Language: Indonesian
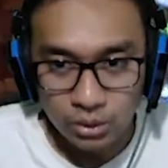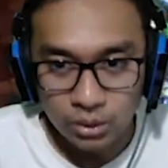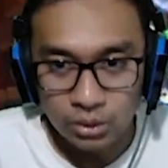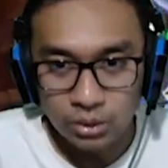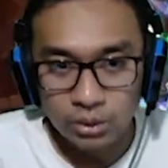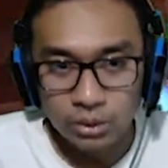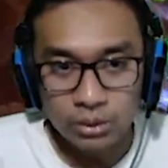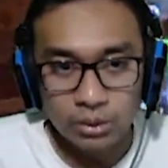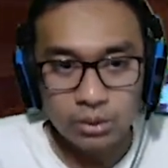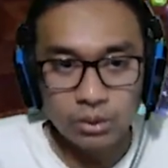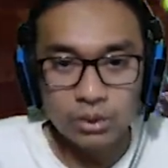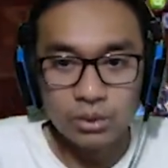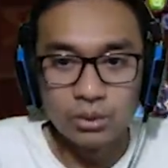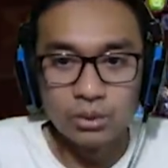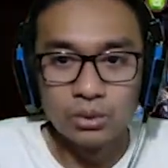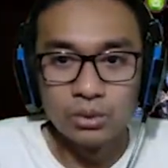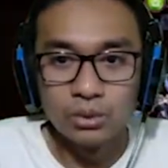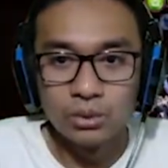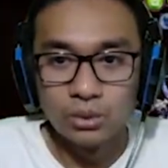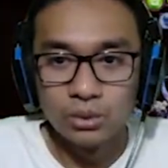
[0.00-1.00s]
wuh,
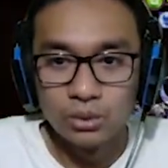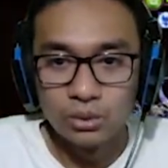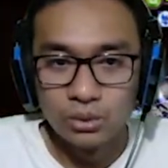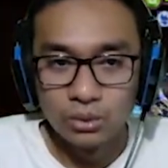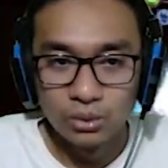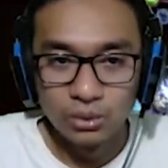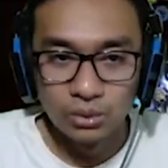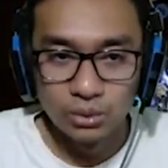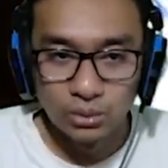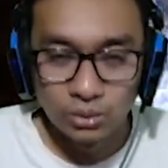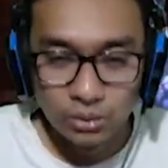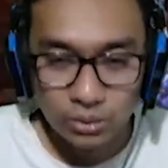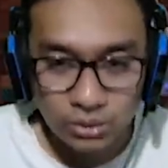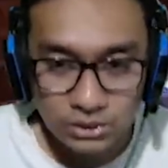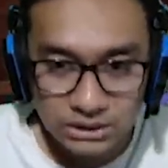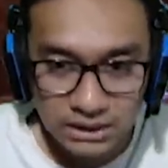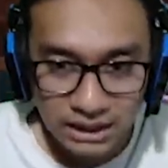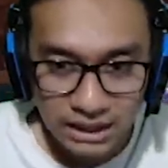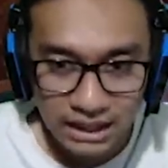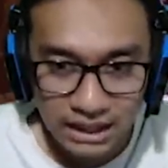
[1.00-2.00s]
wuh
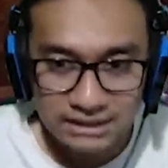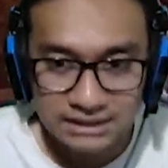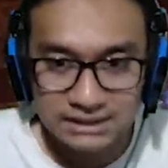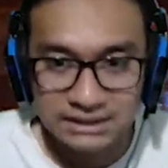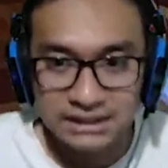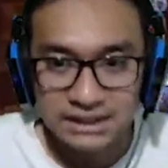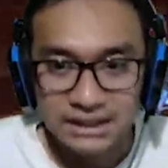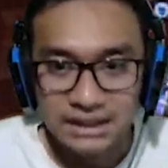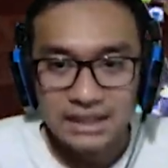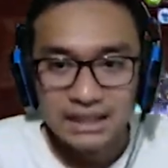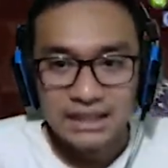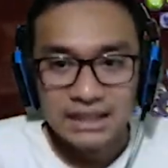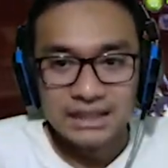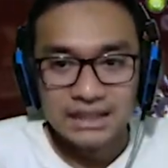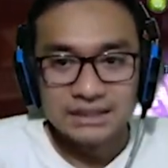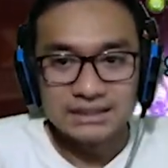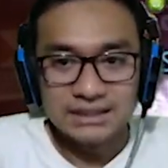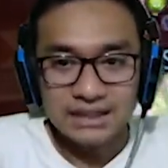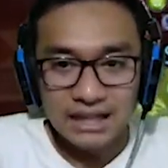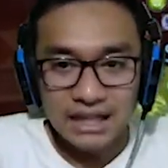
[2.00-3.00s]
jelas
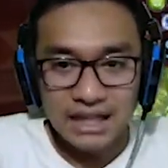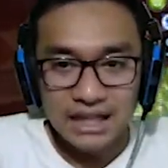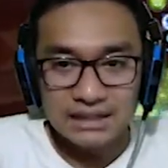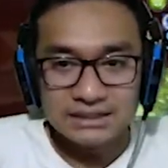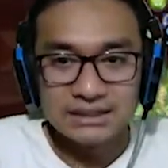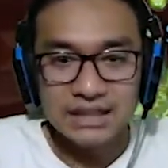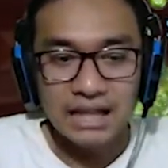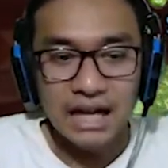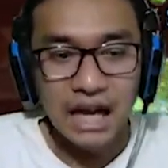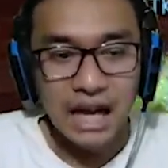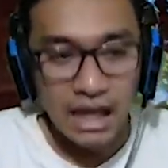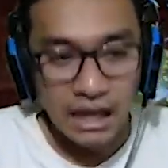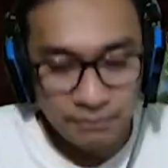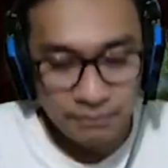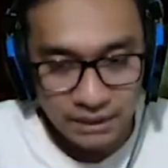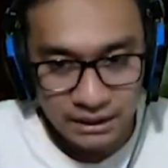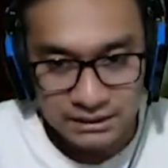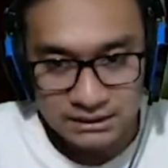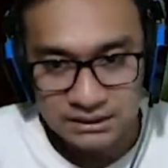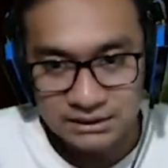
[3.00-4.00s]
jelas
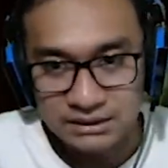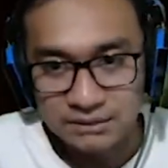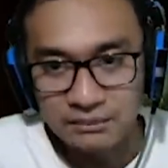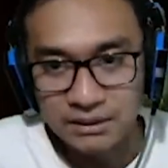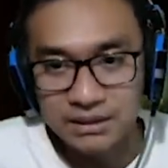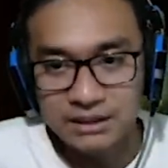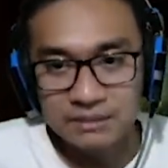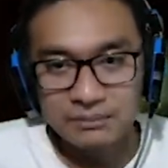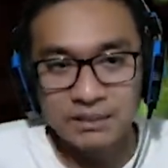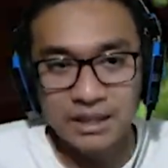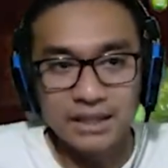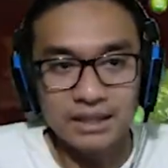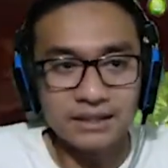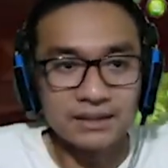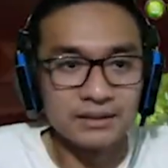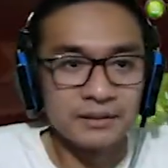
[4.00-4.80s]
habis teman-teman